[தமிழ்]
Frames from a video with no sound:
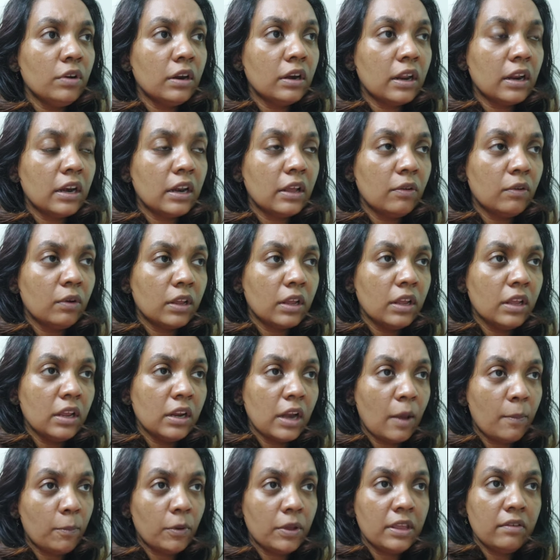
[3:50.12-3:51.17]
உள்ள அளவுக்கு
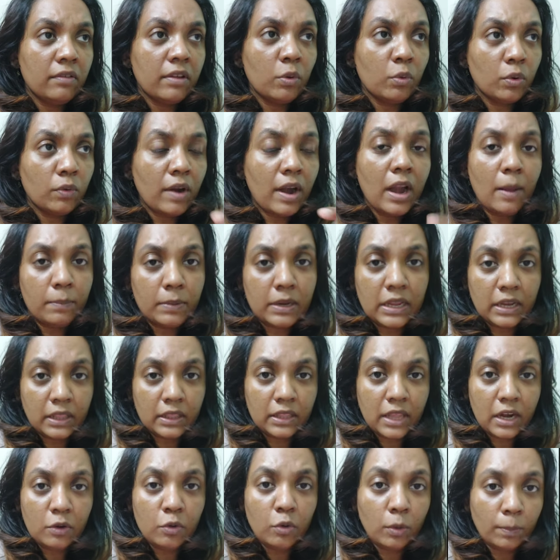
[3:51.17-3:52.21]
நான் போயிருவேன் ஒருவேளை அப்படி
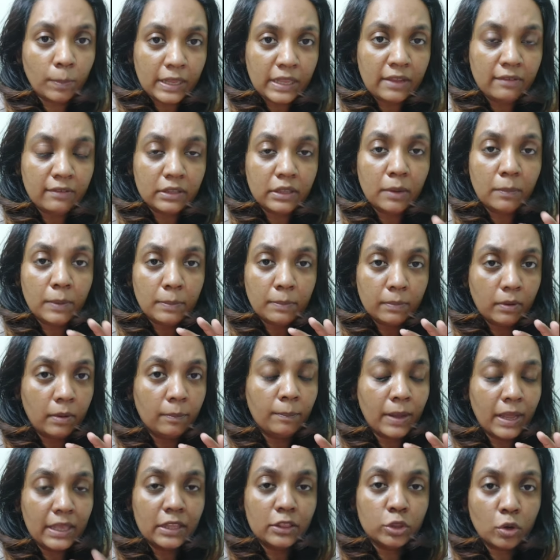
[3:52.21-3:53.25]
இருந்தாலும் ஒரு பையன் வந்து அப்படி
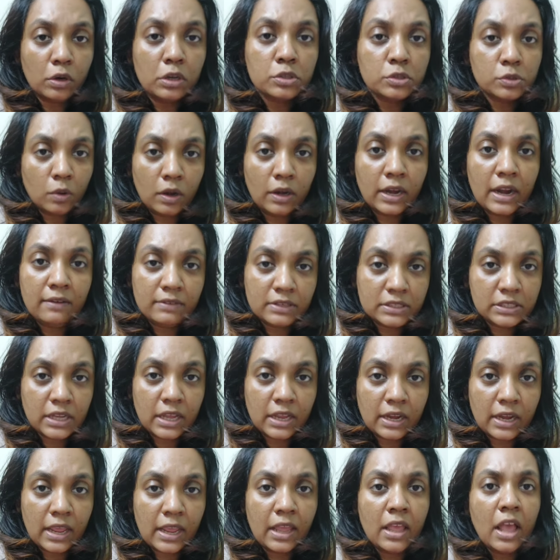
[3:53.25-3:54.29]
பயத்தோட சொல்றான்னு
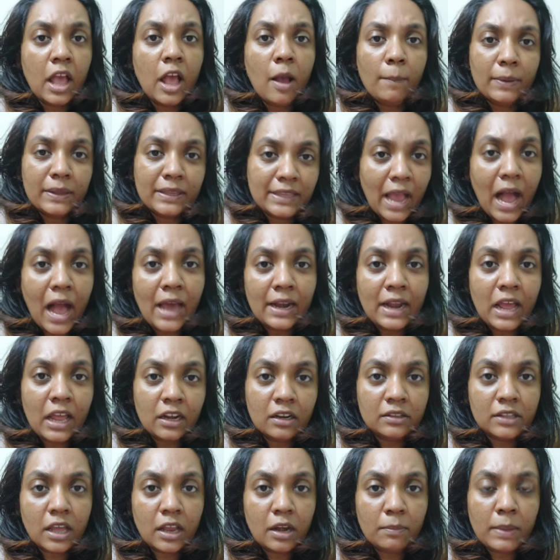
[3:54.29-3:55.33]
வச்சுக்காங்களேன் இப்போ யாரா
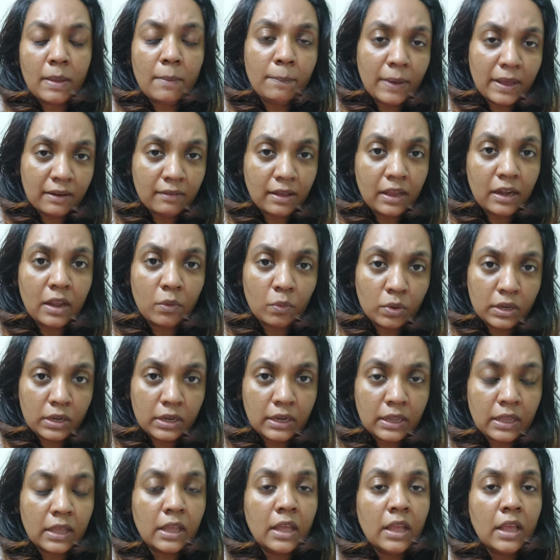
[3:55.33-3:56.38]
இருந்தாலுமே பரவாயில்ல
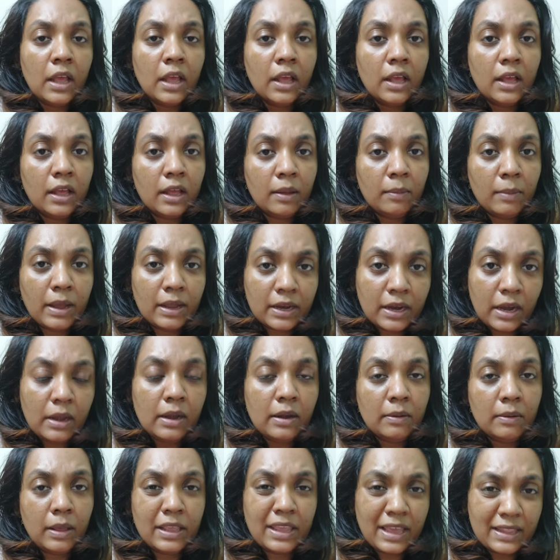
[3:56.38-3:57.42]
விட்டுரு மக்கள்
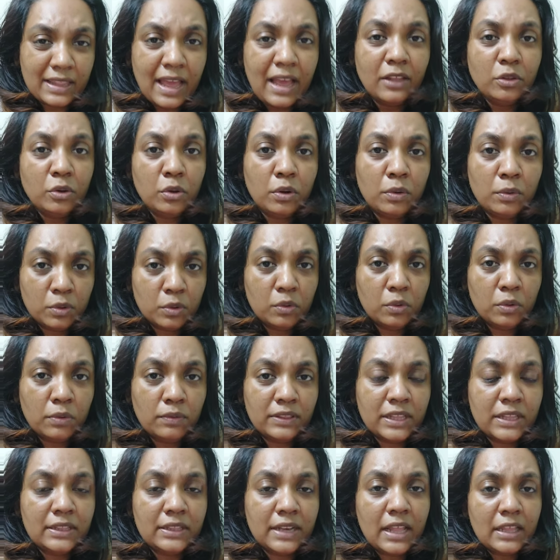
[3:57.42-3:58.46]
ஏதாவது ஒரு ஒரு
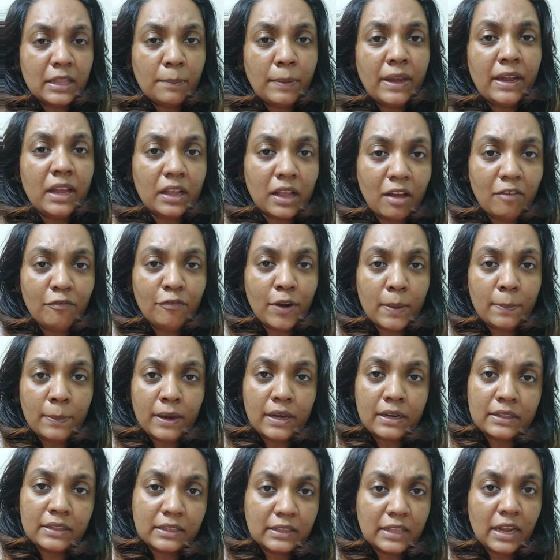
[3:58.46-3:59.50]
விதத்தில் அந்த பையனை கம்ஃபர்ட்
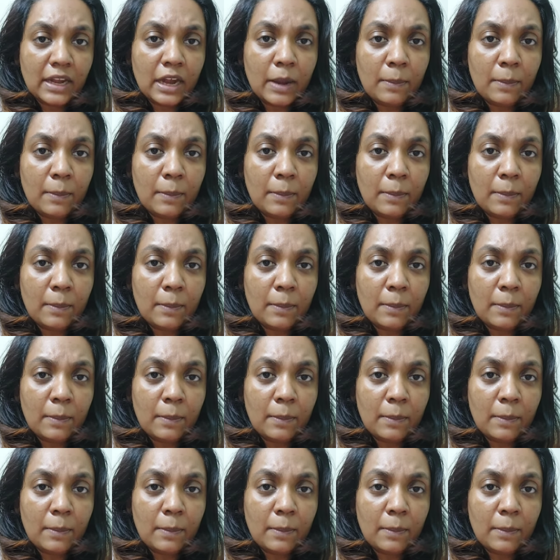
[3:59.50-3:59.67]
பண்ணுறதுக்கு தான்